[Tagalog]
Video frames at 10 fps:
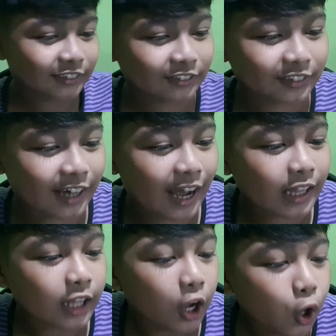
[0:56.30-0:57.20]
So,
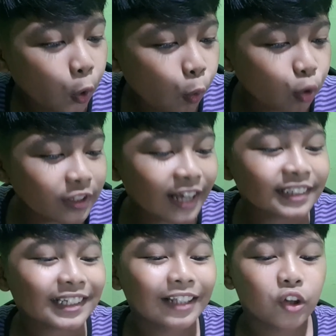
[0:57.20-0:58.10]
yan.
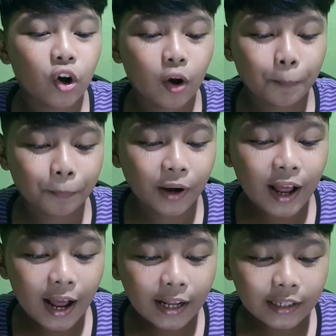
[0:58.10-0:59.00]
Unang tanong.
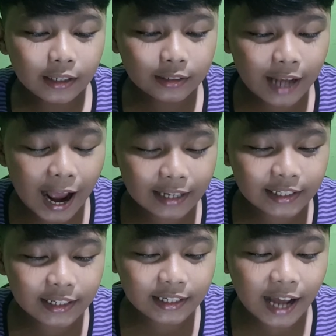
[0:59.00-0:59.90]

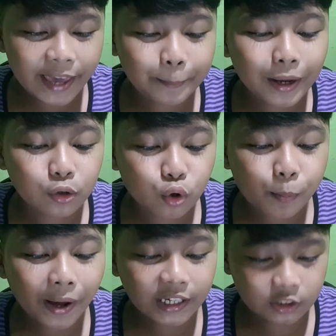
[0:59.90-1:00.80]
Galing kay
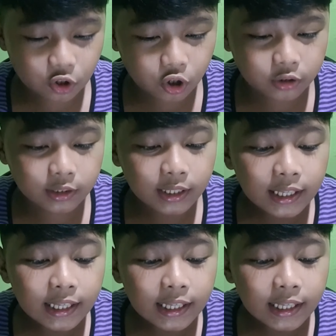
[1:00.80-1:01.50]
Malubaylon.